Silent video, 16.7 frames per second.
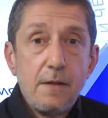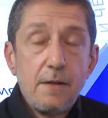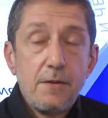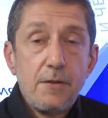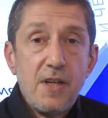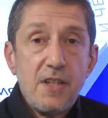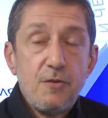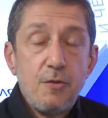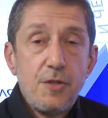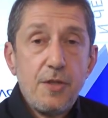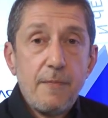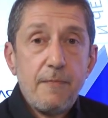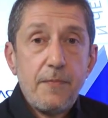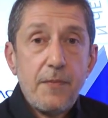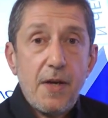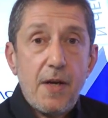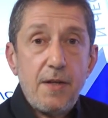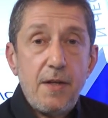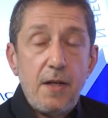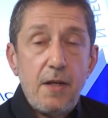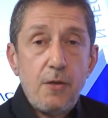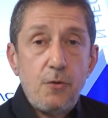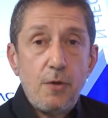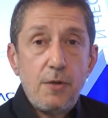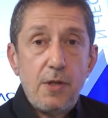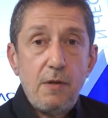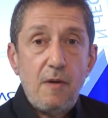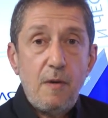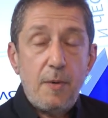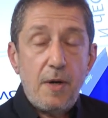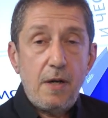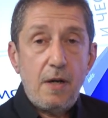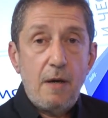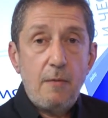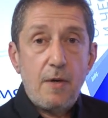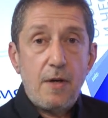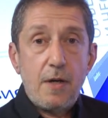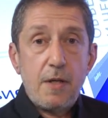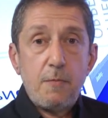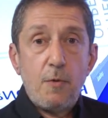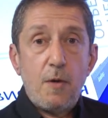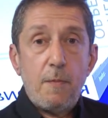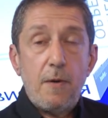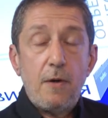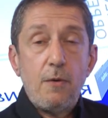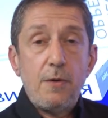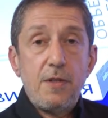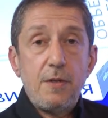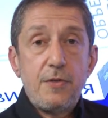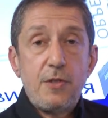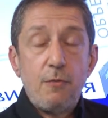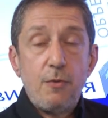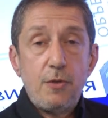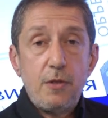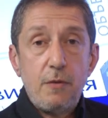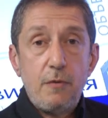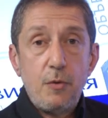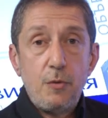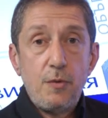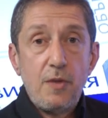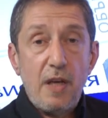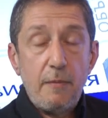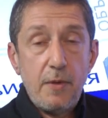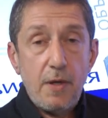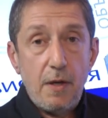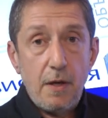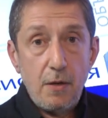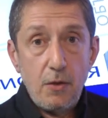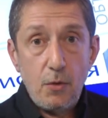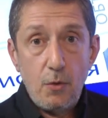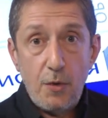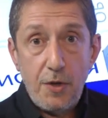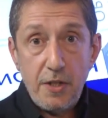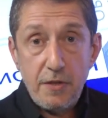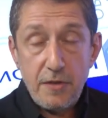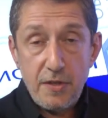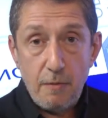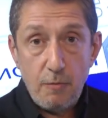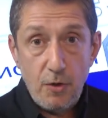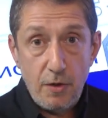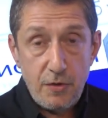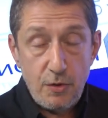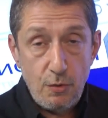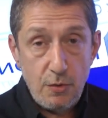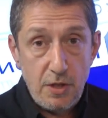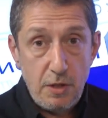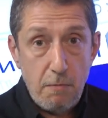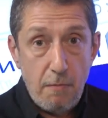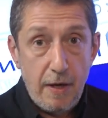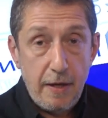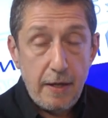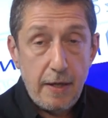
Здравствуйте! На канале Итон ТВ программа «Разбор полетов». Сегодня веду я Михаил Горин. Со мной в студии мои